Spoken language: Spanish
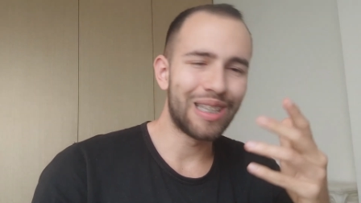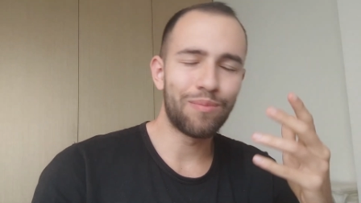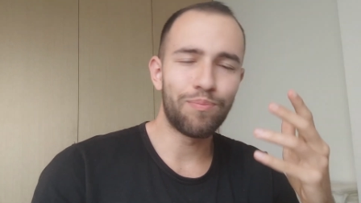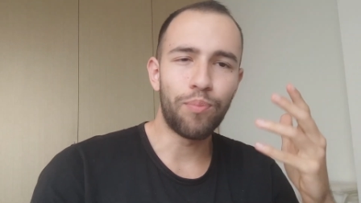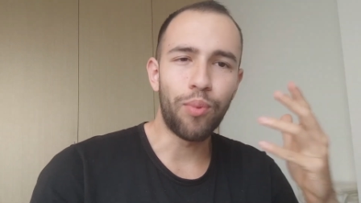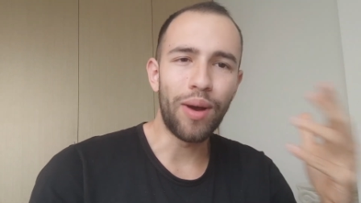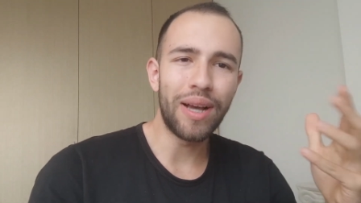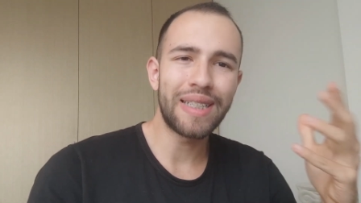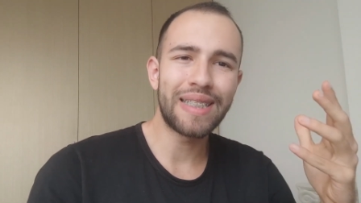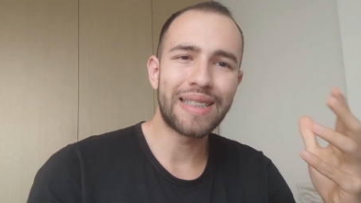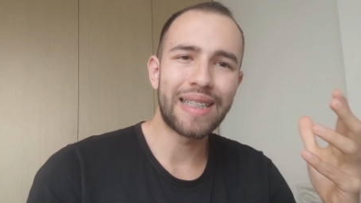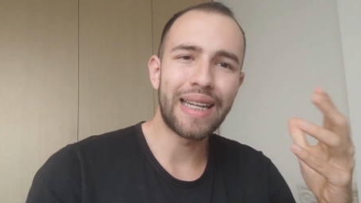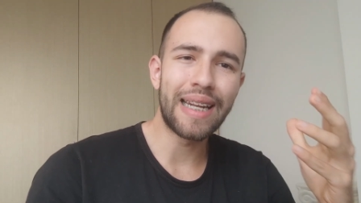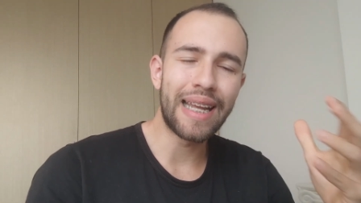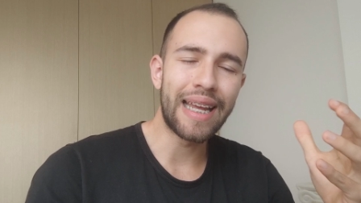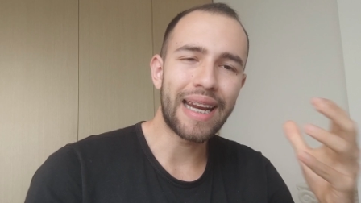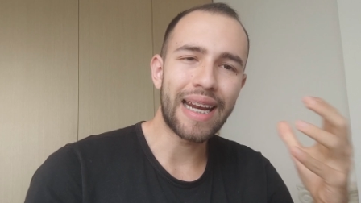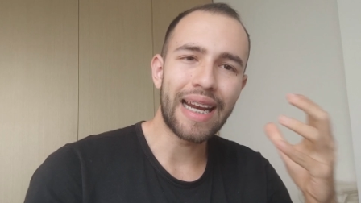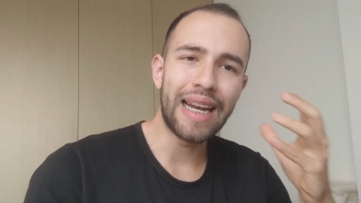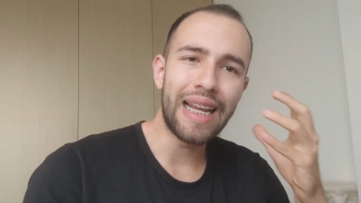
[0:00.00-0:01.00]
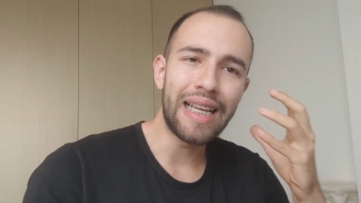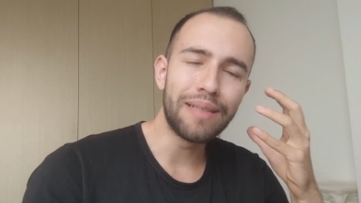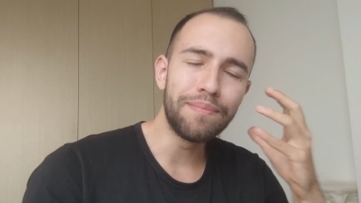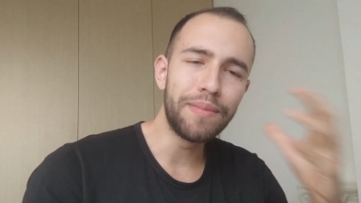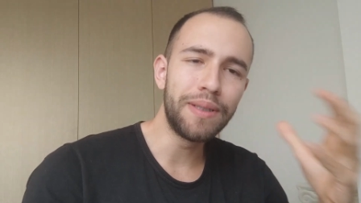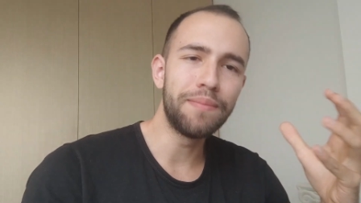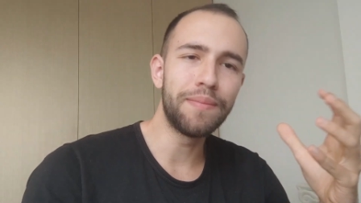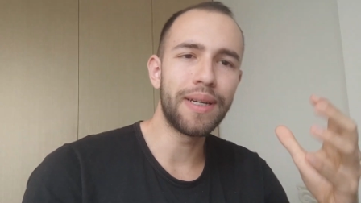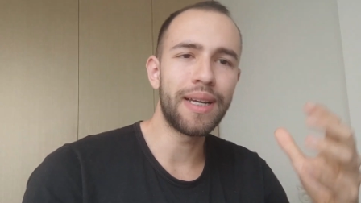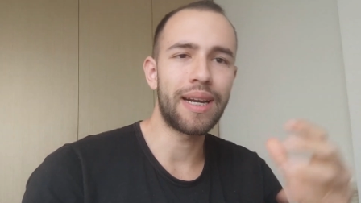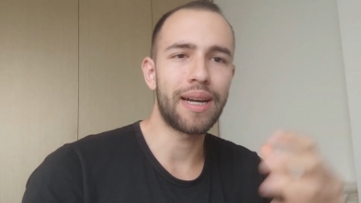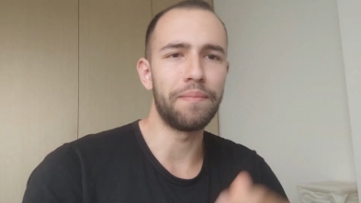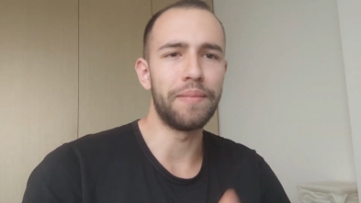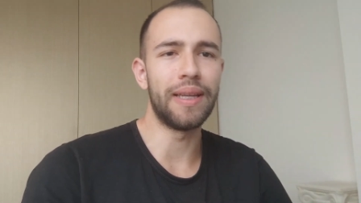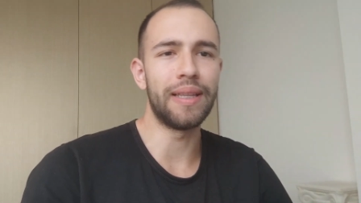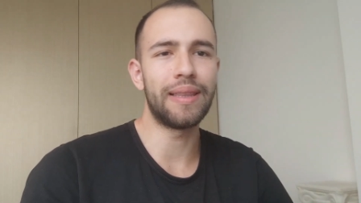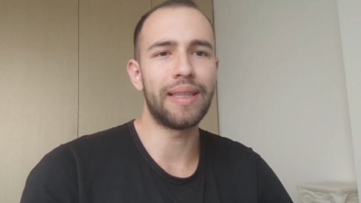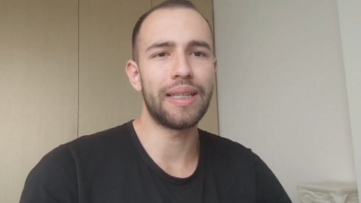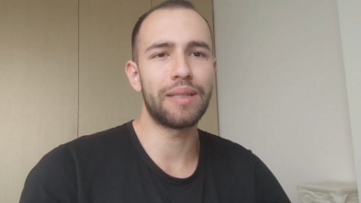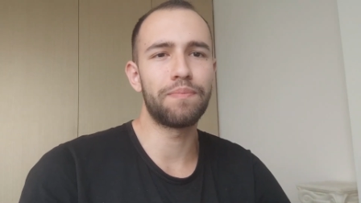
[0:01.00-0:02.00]
puedes tener las mismas
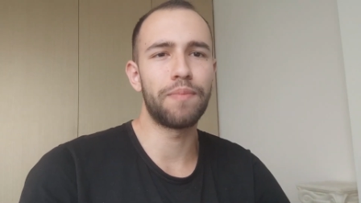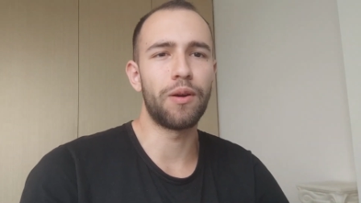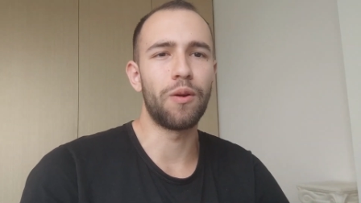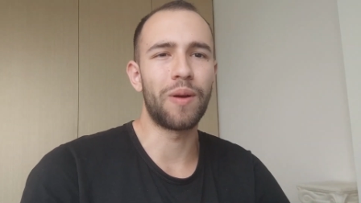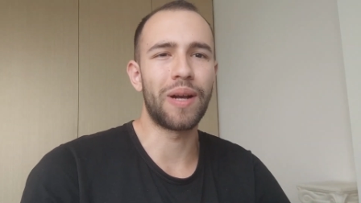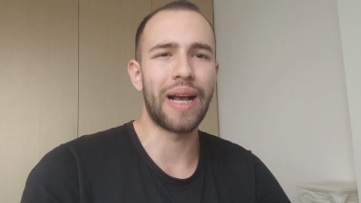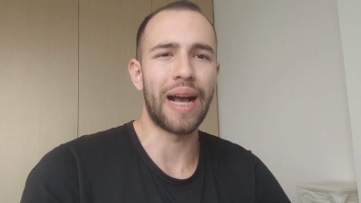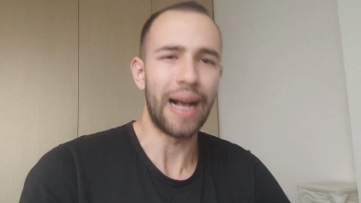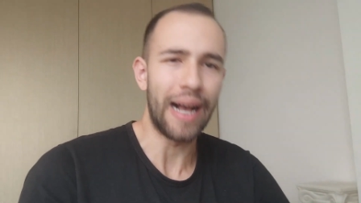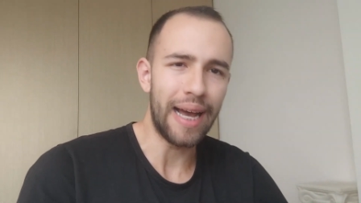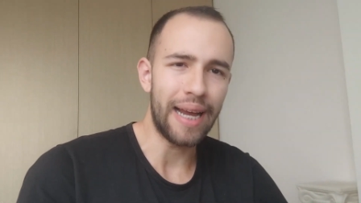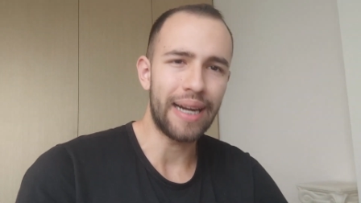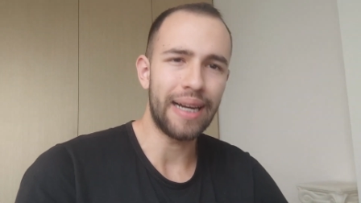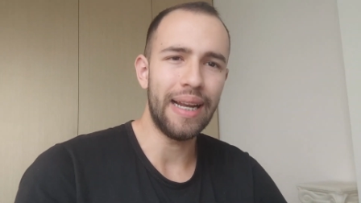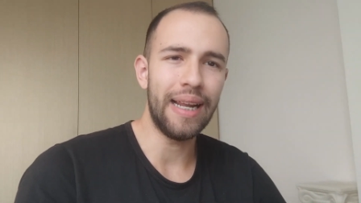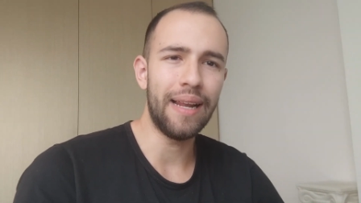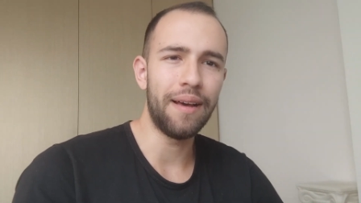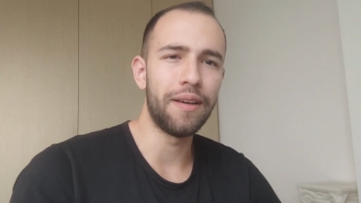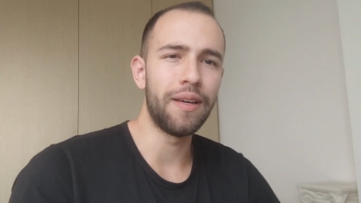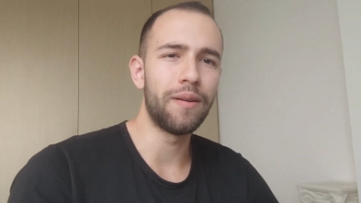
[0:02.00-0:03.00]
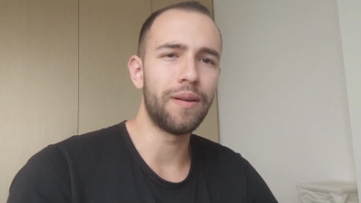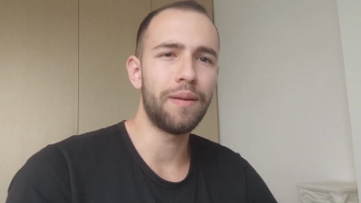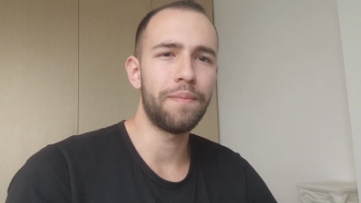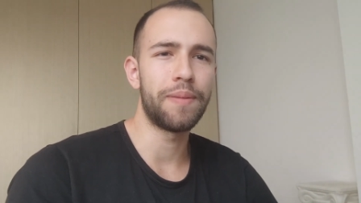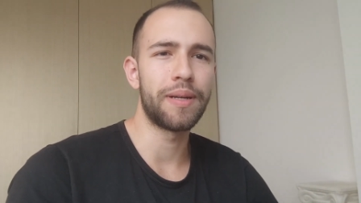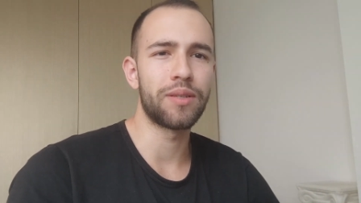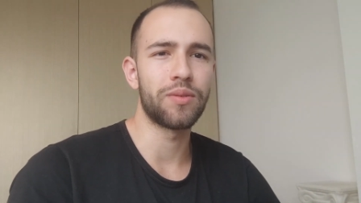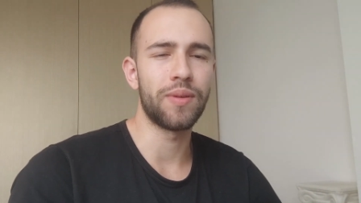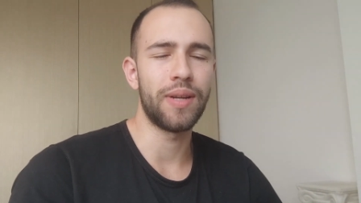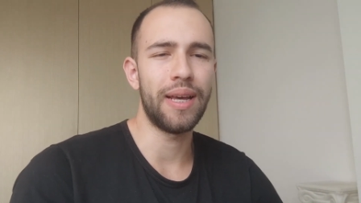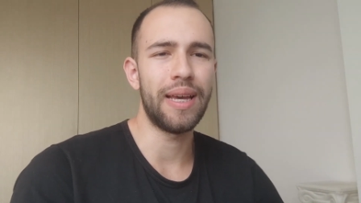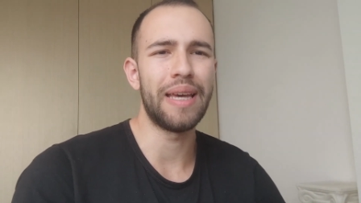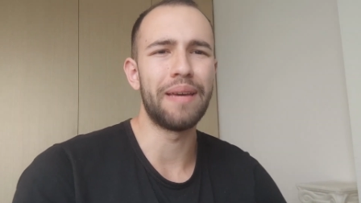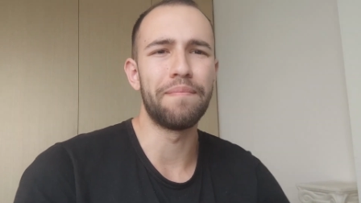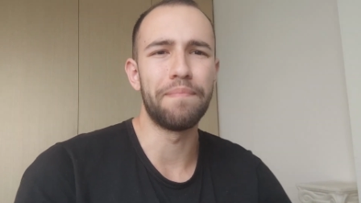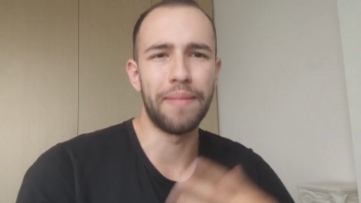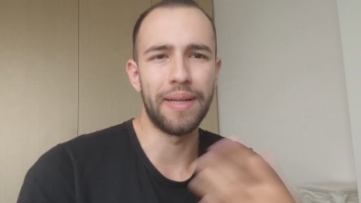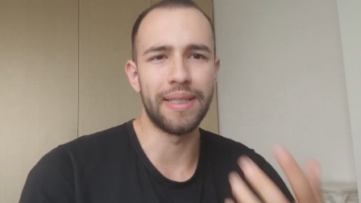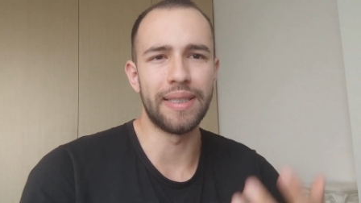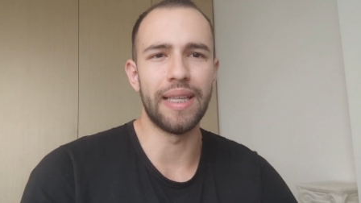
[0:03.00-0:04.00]
herramientas, pero cagarle la vida a una persona
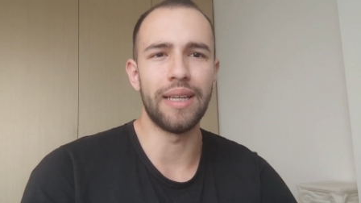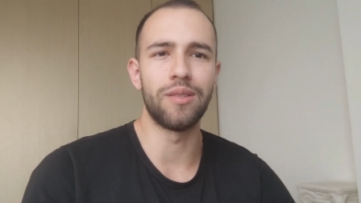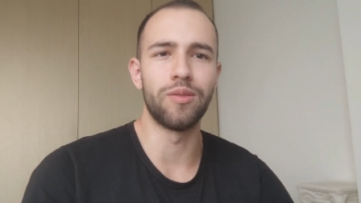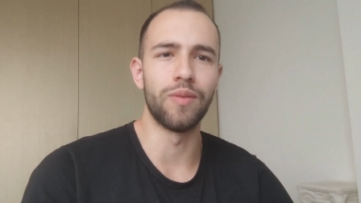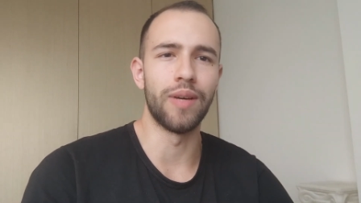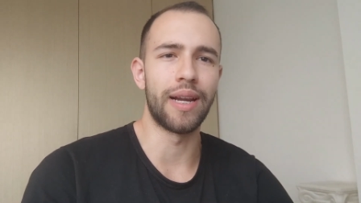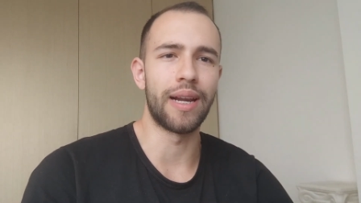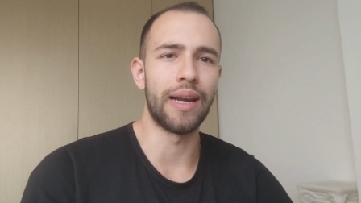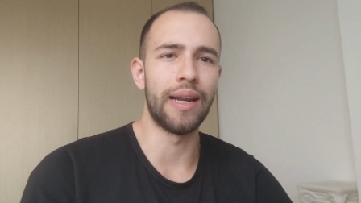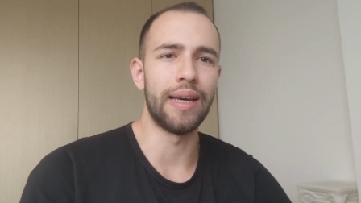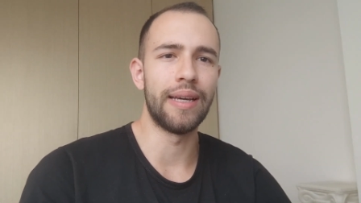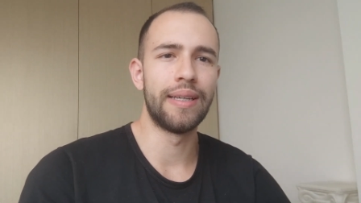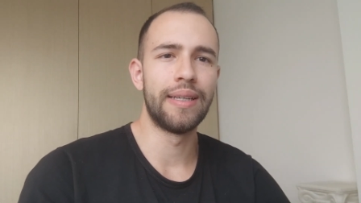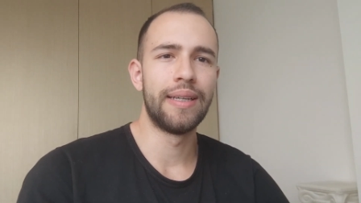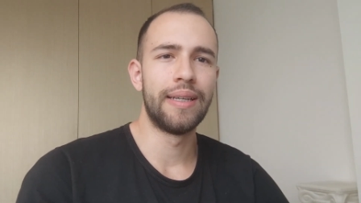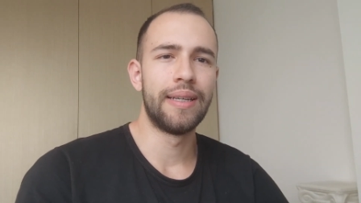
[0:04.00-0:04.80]
en vez de ayudarla.